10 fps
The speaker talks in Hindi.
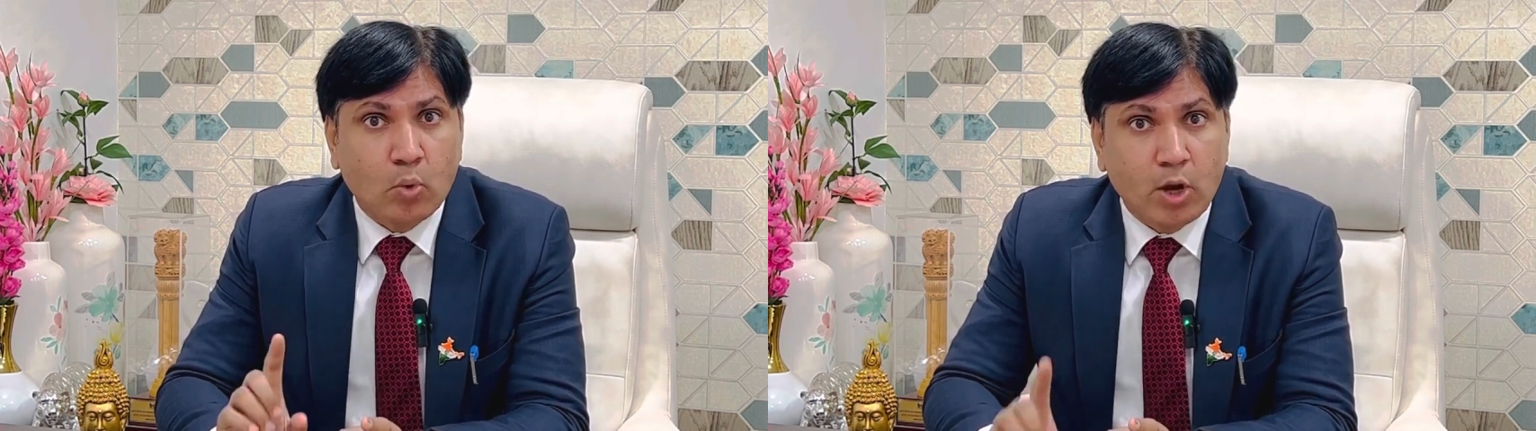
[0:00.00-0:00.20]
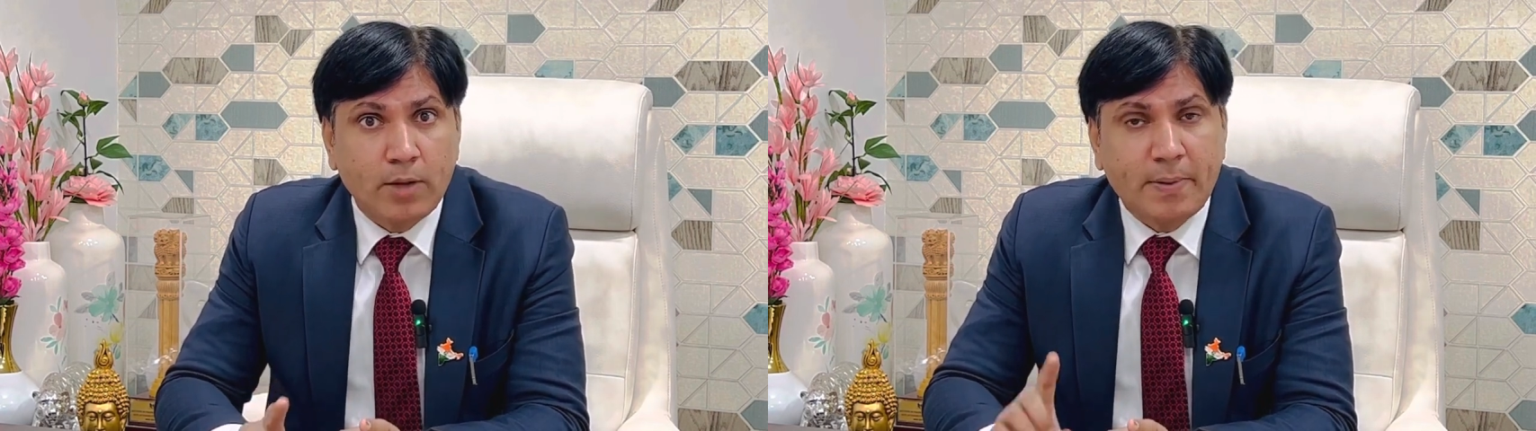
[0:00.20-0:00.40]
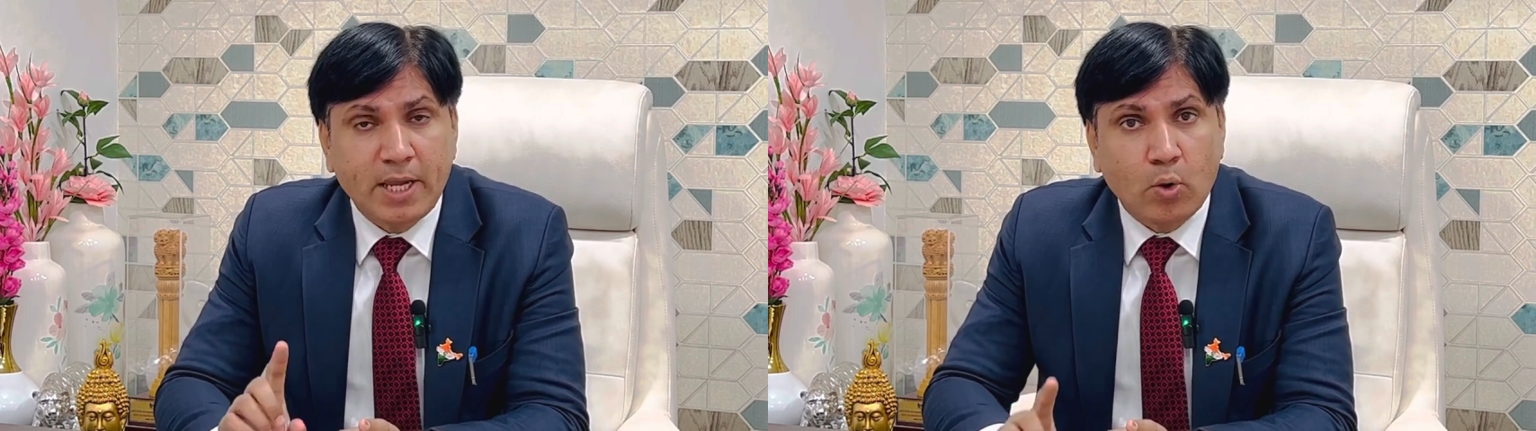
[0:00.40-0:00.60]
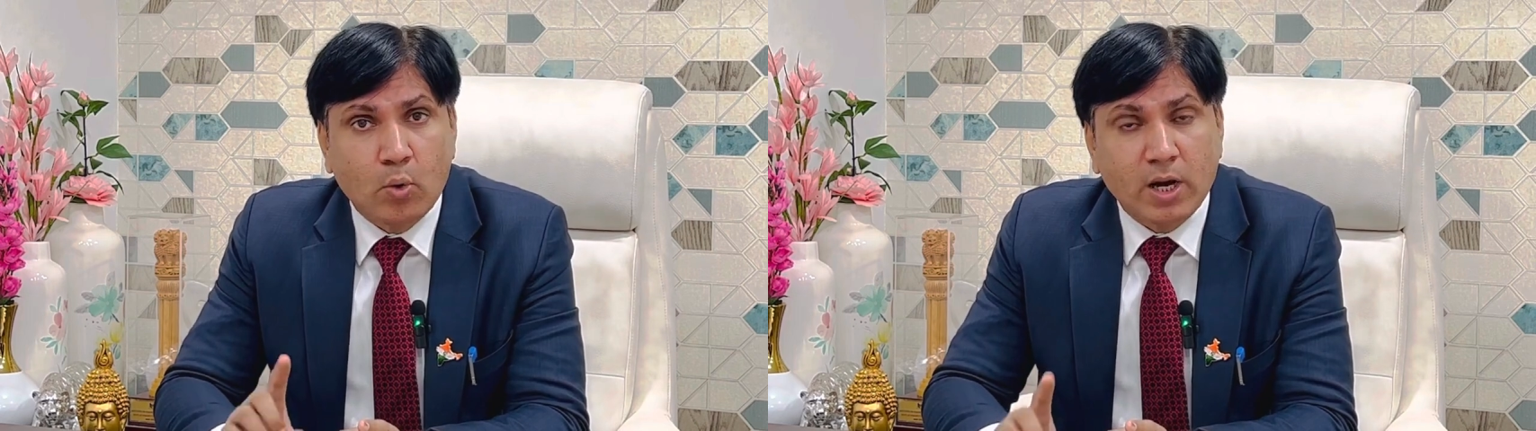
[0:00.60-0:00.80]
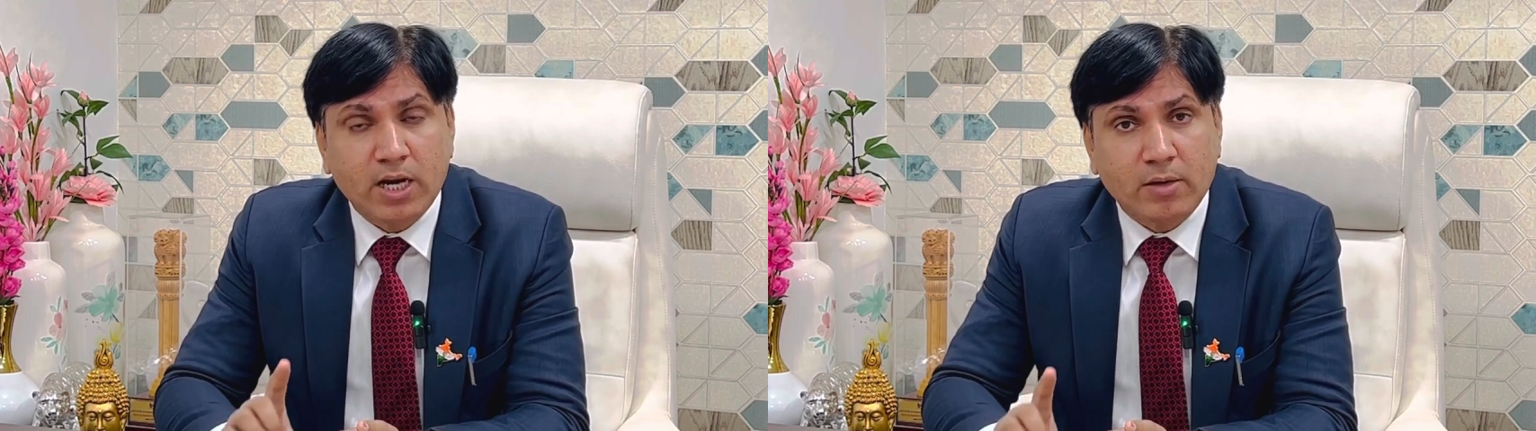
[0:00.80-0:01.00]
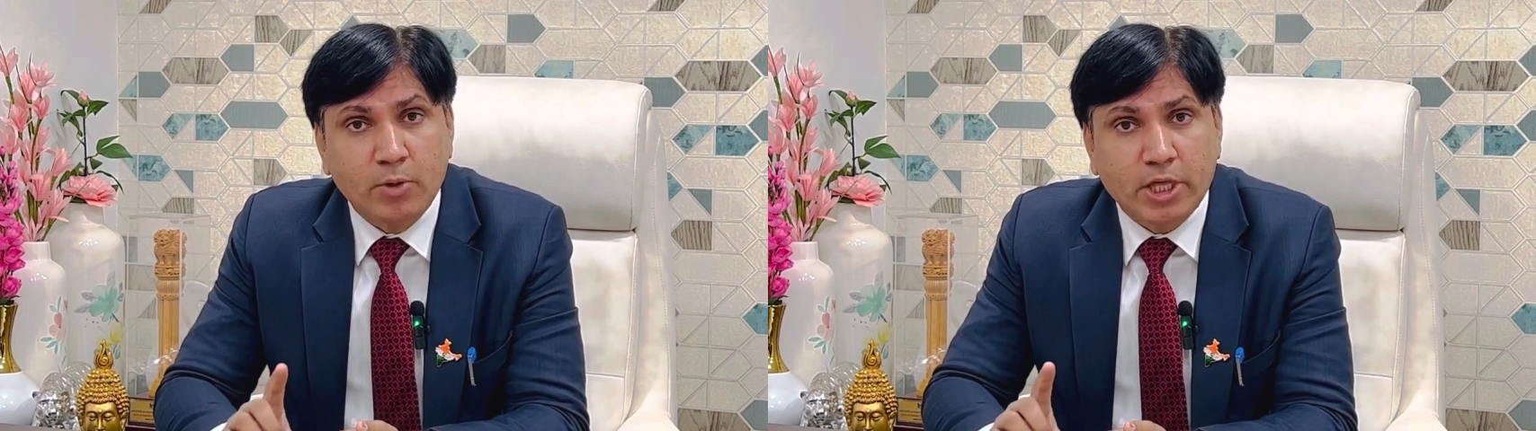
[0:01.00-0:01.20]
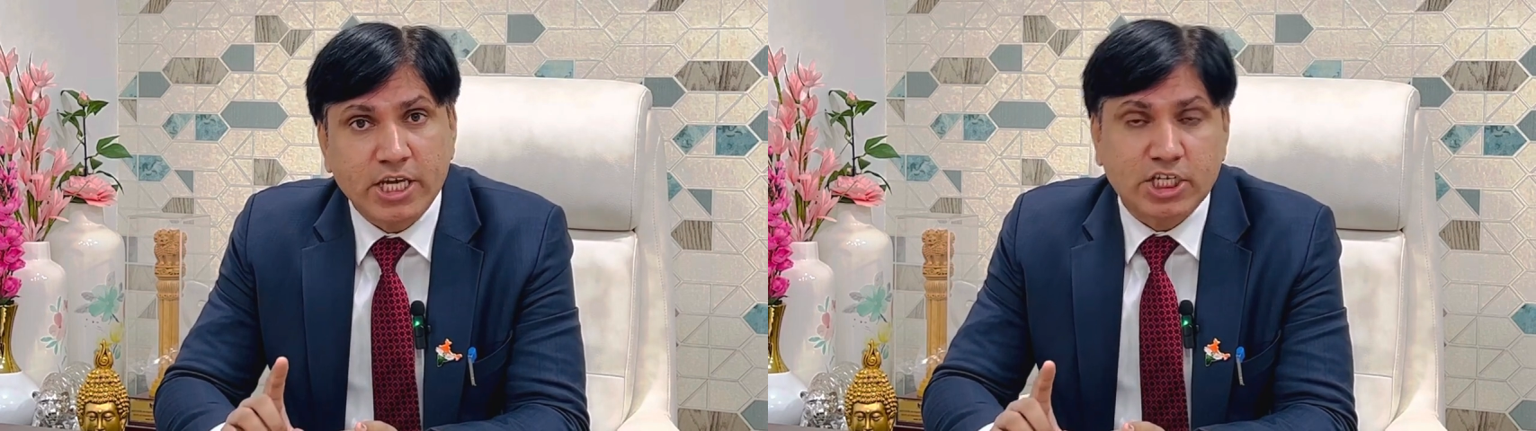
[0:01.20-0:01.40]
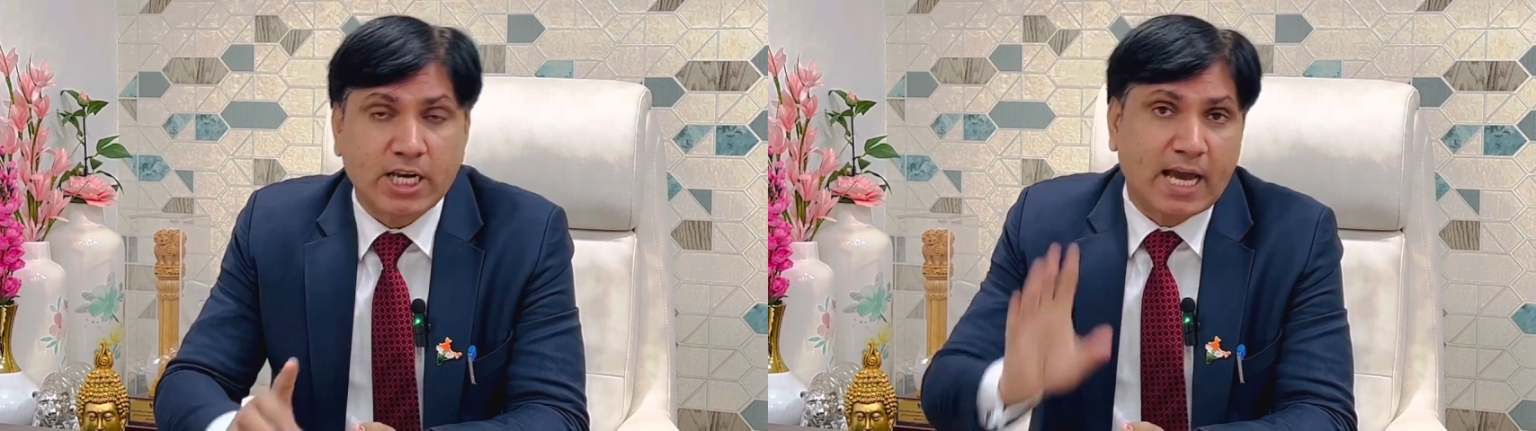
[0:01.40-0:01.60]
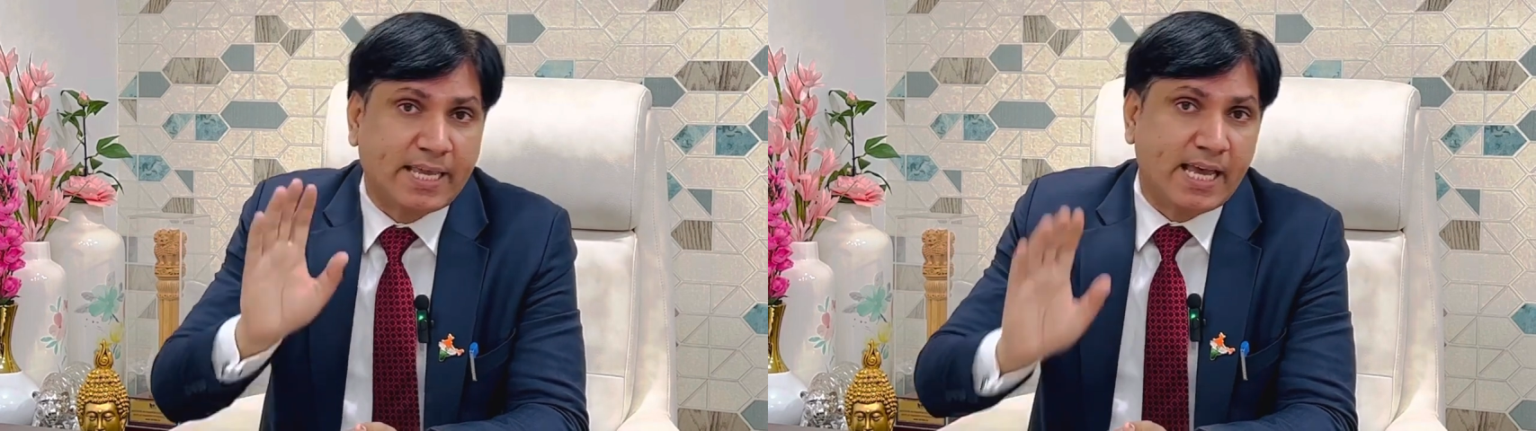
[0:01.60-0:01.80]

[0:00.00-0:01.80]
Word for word: कोई भी ओरल कम्युनिकेशन ना